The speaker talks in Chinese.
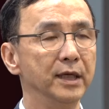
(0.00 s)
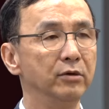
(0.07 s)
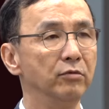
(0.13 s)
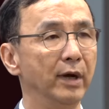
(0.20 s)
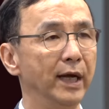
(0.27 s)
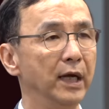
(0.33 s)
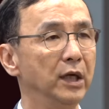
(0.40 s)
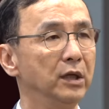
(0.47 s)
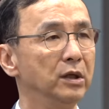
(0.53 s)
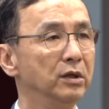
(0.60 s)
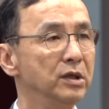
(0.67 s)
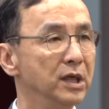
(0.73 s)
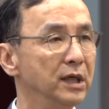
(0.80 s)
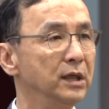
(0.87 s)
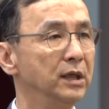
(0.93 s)
认为
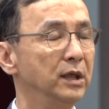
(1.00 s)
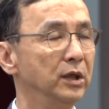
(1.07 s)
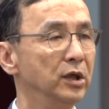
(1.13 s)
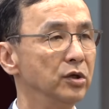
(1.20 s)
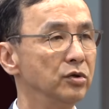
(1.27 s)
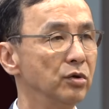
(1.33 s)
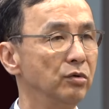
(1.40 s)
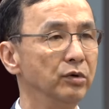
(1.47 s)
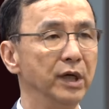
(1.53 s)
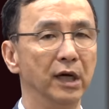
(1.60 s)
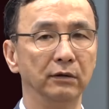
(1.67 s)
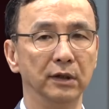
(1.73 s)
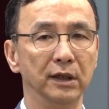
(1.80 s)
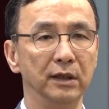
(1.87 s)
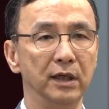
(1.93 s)
任何的重
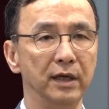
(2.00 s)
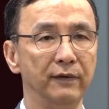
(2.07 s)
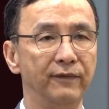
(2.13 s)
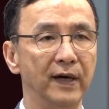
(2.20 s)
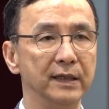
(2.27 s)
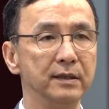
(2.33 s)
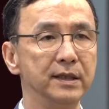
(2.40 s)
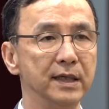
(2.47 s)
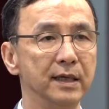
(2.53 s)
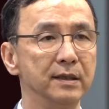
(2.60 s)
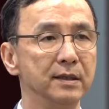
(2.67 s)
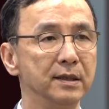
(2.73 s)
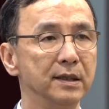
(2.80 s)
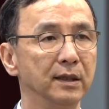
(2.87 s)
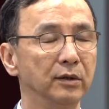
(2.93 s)
要的地方
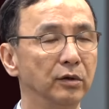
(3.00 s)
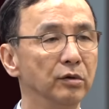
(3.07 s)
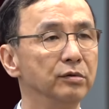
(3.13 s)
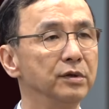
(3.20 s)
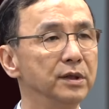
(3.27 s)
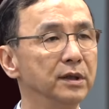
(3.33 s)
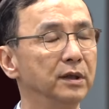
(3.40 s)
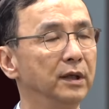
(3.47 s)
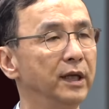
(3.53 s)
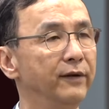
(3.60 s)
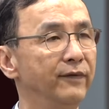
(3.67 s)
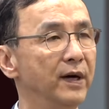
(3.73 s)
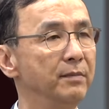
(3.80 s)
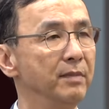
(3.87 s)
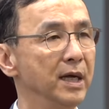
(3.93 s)
建设都是
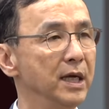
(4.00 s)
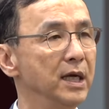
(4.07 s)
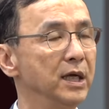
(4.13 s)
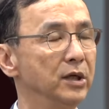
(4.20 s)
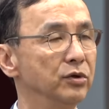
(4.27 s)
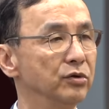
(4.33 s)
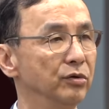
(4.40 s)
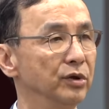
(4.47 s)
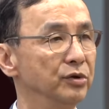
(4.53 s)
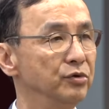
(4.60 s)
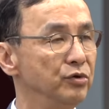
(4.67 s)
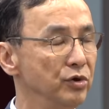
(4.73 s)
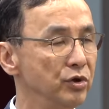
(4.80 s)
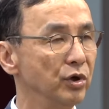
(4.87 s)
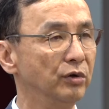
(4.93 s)
地方民意所
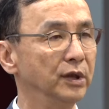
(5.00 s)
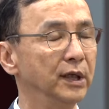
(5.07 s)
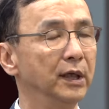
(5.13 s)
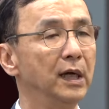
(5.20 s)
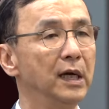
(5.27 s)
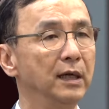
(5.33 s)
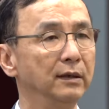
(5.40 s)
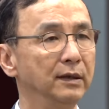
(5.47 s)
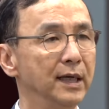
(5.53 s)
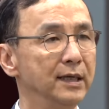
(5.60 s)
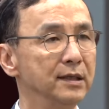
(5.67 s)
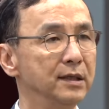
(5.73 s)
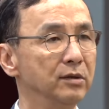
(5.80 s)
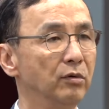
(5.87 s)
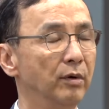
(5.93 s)
需求的，
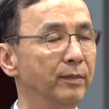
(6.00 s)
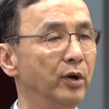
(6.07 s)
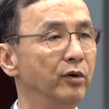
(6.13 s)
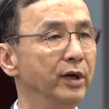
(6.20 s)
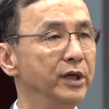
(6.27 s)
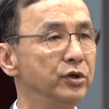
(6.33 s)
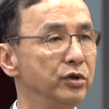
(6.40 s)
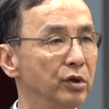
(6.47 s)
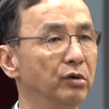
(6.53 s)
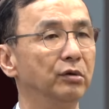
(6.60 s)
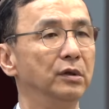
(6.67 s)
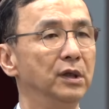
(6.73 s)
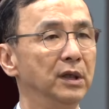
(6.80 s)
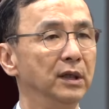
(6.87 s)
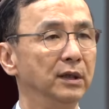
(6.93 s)
但是我们会就
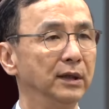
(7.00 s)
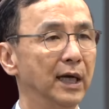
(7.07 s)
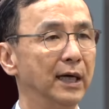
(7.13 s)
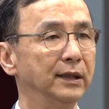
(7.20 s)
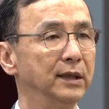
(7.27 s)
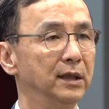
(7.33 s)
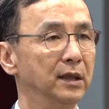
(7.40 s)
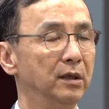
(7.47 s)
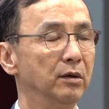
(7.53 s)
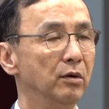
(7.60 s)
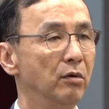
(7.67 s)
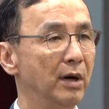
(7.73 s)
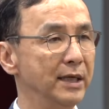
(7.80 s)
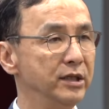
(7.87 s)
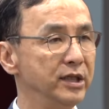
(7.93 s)
它的
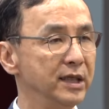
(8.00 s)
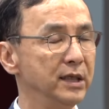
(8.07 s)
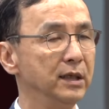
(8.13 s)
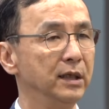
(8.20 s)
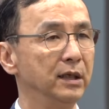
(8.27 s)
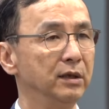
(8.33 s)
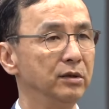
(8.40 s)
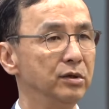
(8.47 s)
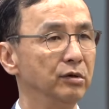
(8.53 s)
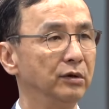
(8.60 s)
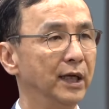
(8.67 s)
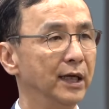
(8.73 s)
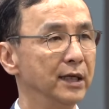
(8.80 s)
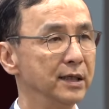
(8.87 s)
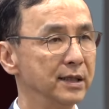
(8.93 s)
环境、就
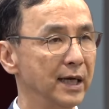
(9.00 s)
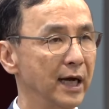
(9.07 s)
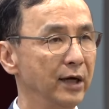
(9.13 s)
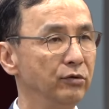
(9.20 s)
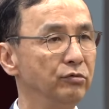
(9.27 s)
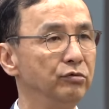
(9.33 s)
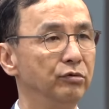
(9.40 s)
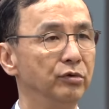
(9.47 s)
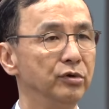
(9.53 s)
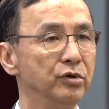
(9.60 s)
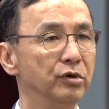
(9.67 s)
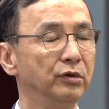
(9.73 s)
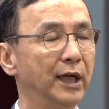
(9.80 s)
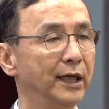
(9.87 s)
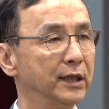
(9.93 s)
它的财务、
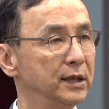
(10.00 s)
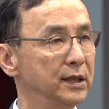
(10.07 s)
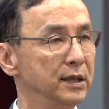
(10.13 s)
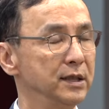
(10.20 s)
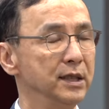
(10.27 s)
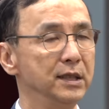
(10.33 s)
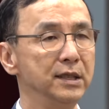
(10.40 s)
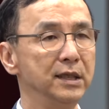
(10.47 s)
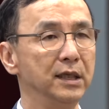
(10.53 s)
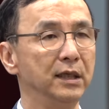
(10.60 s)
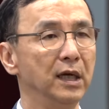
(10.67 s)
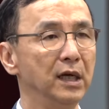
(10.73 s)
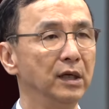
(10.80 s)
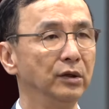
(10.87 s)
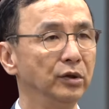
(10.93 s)
就它的可行性。
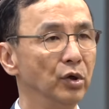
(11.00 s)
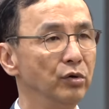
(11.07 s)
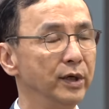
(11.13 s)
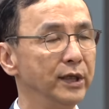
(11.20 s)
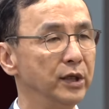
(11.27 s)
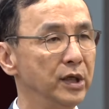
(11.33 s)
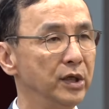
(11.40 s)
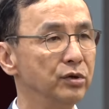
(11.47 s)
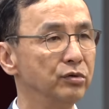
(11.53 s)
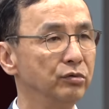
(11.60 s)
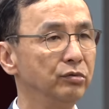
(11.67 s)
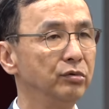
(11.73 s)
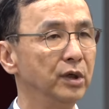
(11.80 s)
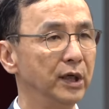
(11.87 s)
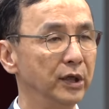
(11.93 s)
都会提
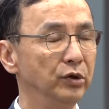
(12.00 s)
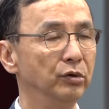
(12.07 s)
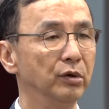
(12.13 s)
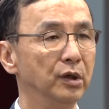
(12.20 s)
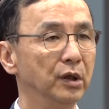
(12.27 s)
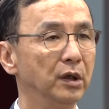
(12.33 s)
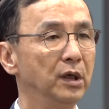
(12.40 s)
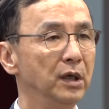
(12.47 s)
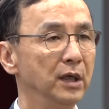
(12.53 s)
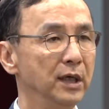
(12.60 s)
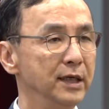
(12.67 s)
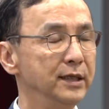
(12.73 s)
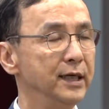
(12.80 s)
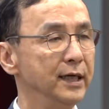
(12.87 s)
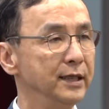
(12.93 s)
出很多
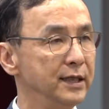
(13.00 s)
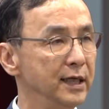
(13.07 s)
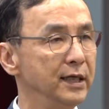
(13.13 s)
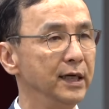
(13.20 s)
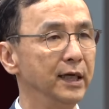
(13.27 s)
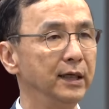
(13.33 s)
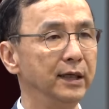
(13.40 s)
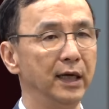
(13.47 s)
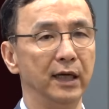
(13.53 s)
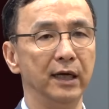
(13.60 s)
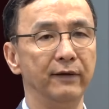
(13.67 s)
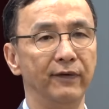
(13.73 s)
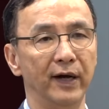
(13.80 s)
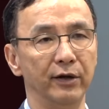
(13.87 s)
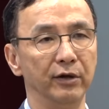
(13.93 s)
一些建言给
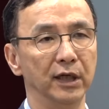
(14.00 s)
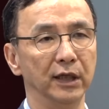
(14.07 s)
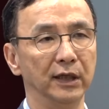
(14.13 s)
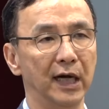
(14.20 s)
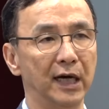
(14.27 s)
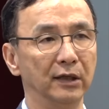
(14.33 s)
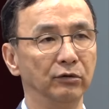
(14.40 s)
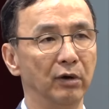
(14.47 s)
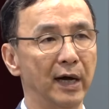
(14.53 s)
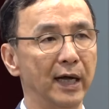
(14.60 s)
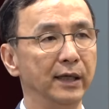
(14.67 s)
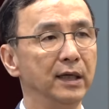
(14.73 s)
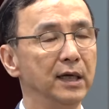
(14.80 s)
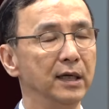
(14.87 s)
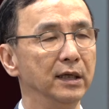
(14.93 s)
立法院的党
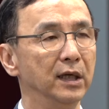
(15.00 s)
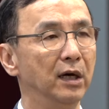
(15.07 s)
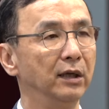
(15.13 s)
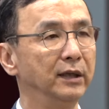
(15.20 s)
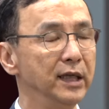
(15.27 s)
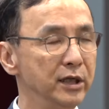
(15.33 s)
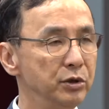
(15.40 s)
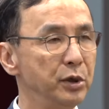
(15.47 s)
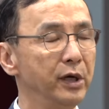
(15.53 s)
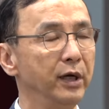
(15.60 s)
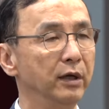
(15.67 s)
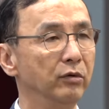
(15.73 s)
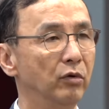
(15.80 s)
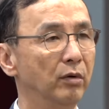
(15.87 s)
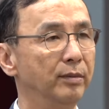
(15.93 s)
团。那的
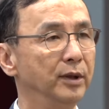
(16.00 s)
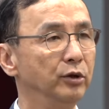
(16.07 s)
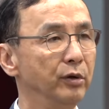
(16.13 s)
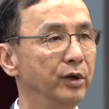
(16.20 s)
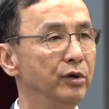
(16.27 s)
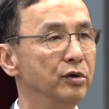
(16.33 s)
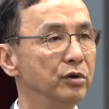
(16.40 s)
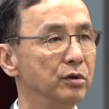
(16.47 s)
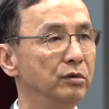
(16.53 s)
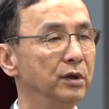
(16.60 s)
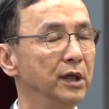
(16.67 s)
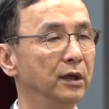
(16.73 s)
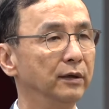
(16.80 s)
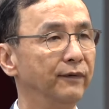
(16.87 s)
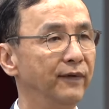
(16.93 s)
确，我们对于
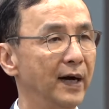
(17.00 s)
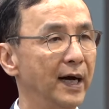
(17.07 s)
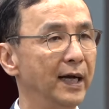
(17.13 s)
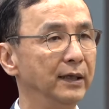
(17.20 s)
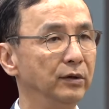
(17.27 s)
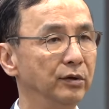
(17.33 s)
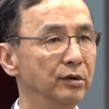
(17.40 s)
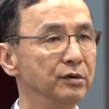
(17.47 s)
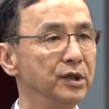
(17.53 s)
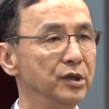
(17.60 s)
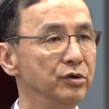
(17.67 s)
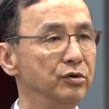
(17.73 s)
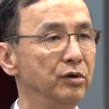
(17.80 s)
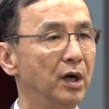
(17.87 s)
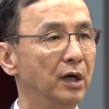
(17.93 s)
重要的法案都
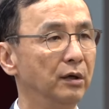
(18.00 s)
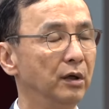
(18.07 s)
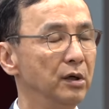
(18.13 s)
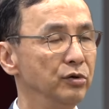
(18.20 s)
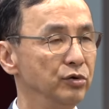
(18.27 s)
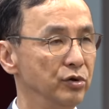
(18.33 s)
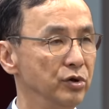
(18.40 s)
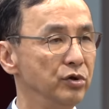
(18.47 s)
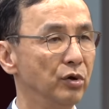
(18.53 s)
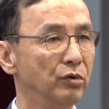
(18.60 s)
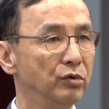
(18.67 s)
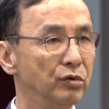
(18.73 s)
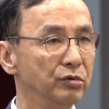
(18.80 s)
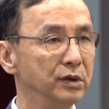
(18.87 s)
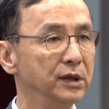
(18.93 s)
是需要寻
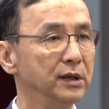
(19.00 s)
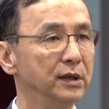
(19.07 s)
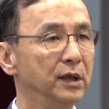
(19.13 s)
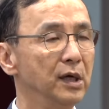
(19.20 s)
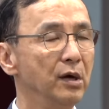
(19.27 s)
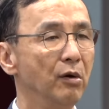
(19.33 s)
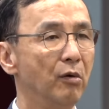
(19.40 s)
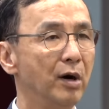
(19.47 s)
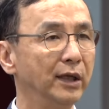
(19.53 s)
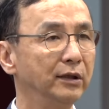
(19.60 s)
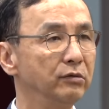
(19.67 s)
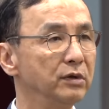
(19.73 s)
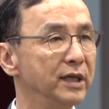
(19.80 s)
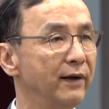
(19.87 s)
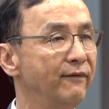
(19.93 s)
求共识。花
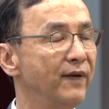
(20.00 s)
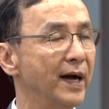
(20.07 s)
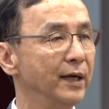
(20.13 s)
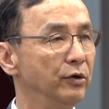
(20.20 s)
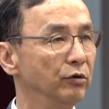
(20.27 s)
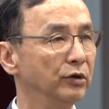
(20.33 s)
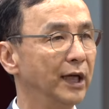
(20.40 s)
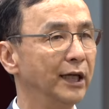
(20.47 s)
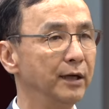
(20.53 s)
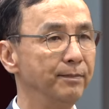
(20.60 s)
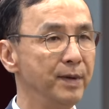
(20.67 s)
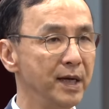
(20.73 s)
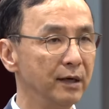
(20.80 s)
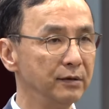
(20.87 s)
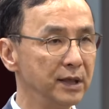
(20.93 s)
东三法有它的
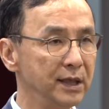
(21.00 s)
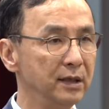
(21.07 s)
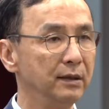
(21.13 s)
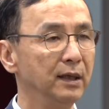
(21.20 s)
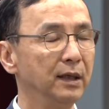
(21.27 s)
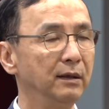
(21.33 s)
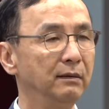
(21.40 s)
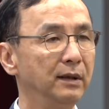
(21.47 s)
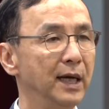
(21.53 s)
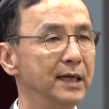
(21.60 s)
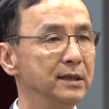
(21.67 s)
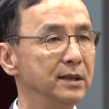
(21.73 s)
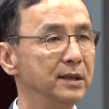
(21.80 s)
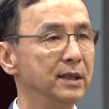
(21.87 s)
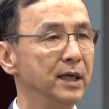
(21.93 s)
必要性，
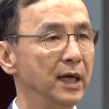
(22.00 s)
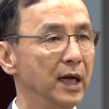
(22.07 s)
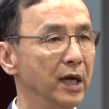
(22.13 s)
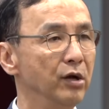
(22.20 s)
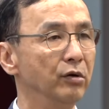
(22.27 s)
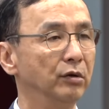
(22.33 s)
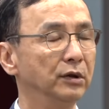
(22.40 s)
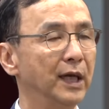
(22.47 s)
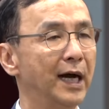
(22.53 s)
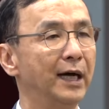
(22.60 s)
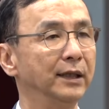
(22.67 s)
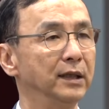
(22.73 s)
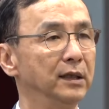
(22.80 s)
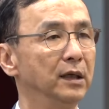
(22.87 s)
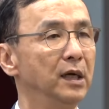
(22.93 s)
但是也有
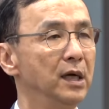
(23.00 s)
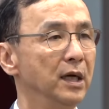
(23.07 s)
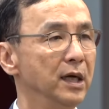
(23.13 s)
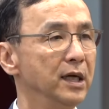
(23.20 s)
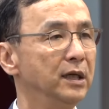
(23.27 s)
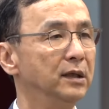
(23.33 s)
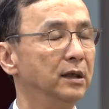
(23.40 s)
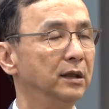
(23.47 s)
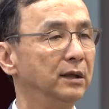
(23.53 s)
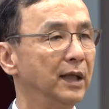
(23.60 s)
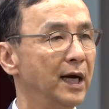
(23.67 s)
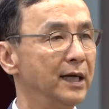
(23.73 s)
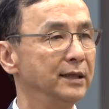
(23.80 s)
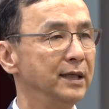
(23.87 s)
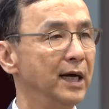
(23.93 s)
它的一个
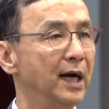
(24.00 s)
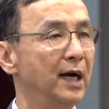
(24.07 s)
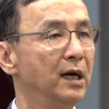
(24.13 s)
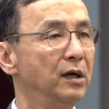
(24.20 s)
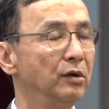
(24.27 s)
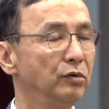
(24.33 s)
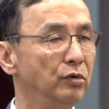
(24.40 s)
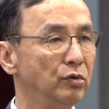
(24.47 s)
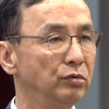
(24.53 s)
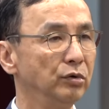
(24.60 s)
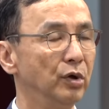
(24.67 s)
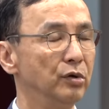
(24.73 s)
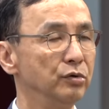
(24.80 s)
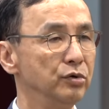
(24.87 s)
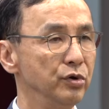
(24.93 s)
大家
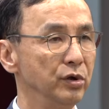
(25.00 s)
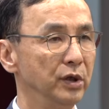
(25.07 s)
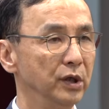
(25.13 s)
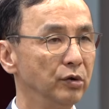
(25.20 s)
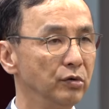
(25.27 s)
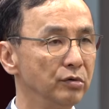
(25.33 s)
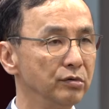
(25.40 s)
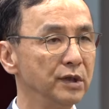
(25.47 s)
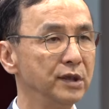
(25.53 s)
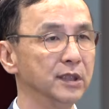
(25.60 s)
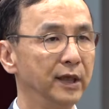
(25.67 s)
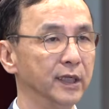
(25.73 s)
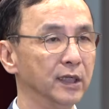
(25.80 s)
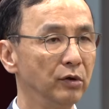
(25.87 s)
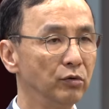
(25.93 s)
共同取得共识
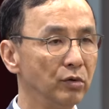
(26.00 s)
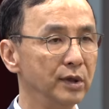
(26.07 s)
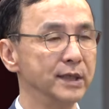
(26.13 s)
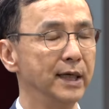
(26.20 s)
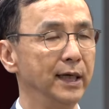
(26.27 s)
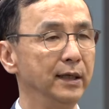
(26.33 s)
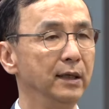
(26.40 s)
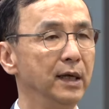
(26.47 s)
的一个过程。